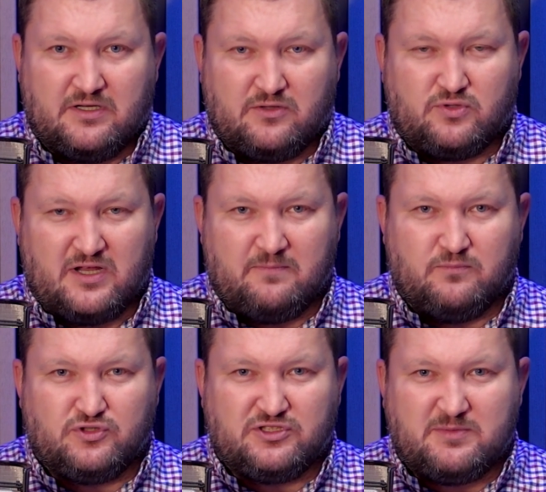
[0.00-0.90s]
które
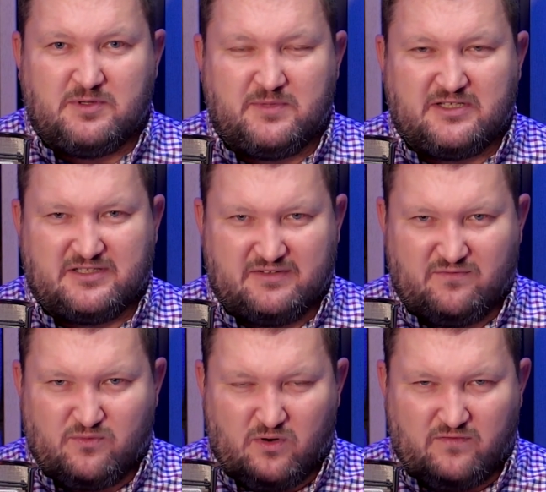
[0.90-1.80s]
musimy mieć
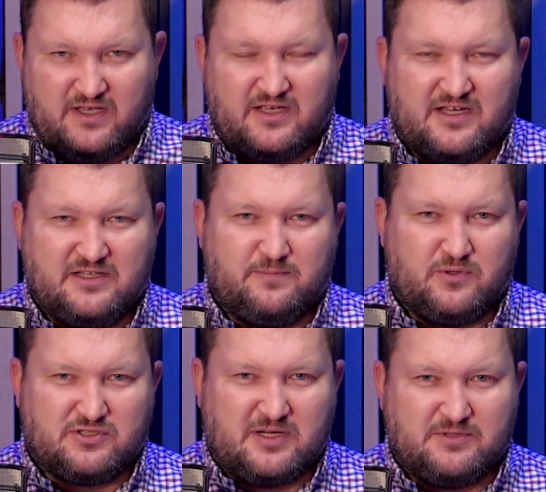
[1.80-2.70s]
w głowie, kiedy
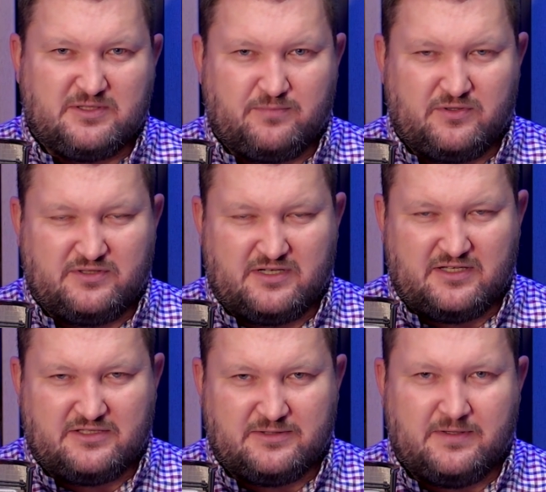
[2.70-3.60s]
poruszamy się po
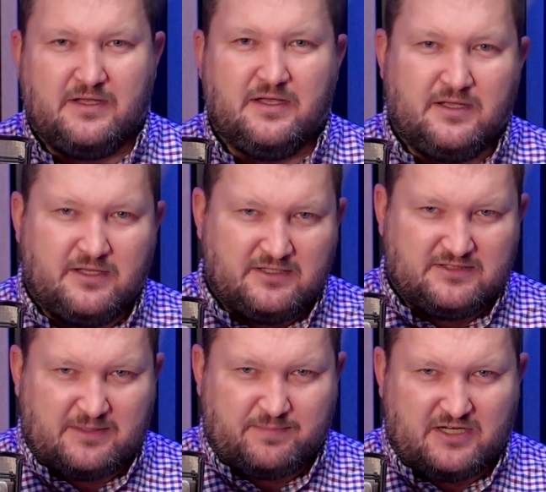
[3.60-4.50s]
internecie.
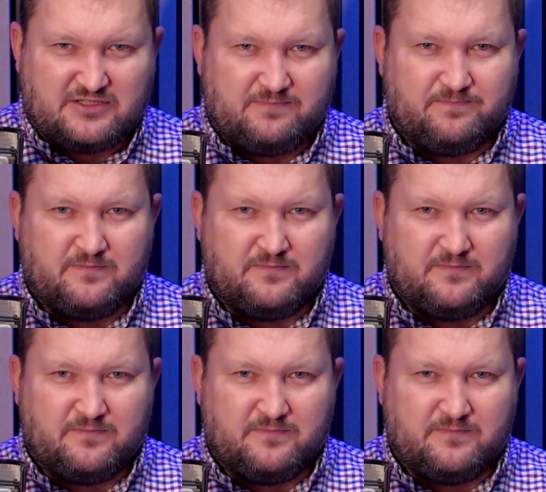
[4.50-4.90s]
Zapraszam.